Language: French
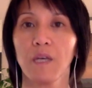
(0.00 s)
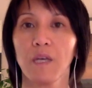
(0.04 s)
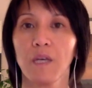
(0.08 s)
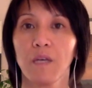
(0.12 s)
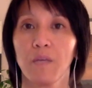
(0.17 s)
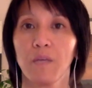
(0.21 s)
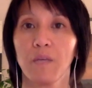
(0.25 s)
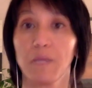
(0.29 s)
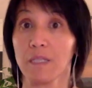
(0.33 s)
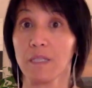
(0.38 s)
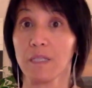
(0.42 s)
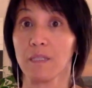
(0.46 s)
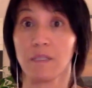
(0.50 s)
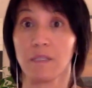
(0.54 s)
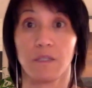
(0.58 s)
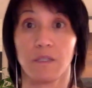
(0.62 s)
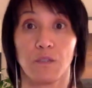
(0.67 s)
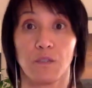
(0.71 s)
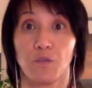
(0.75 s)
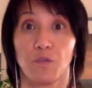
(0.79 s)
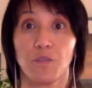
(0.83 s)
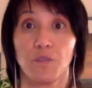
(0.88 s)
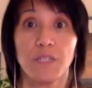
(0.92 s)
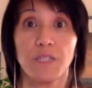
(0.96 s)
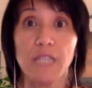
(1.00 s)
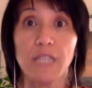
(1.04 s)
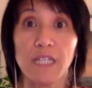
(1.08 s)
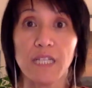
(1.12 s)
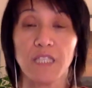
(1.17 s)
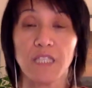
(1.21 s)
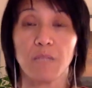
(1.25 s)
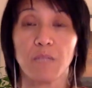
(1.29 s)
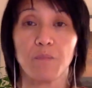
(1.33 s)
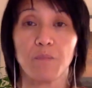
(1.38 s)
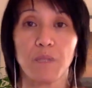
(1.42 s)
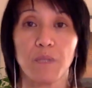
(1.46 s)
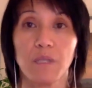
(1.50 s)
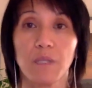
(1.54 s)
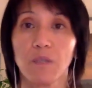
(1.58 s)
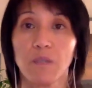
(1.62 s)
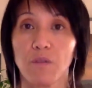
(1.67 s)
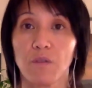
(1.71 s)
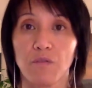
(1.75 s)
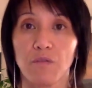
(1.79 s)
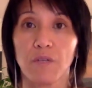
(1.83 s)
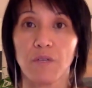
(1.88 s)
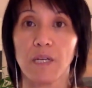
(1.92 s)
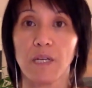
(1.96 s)
ben, juste d'accepter
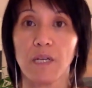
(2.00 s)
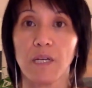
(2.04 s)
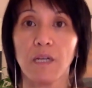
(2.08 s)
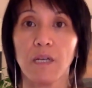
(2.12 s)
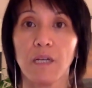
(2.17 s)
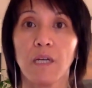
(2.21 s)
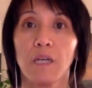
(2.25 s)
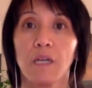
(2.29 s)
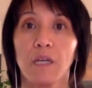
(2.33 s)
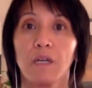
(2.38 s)
que voilà,